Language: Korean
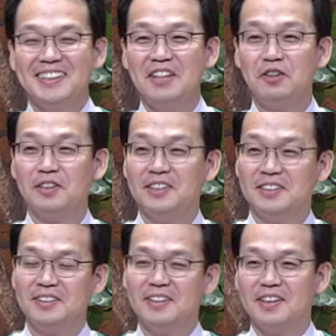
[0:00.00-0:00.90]
네,
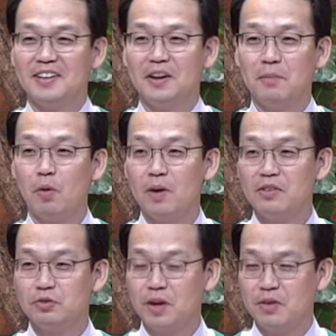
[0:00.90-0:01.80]
저는 어,
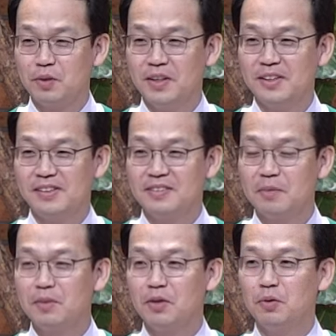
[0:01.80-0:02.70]
보광중앙교회를
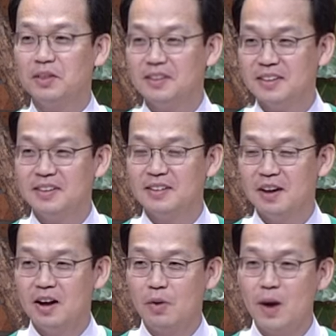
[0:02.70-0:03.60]
섬기고 있는
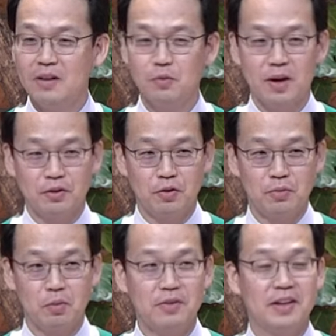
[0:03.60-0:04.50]
어,
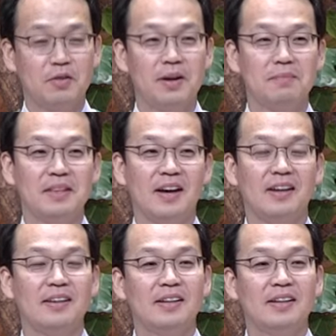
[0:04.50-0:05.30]
황광용 목사라고 합니다.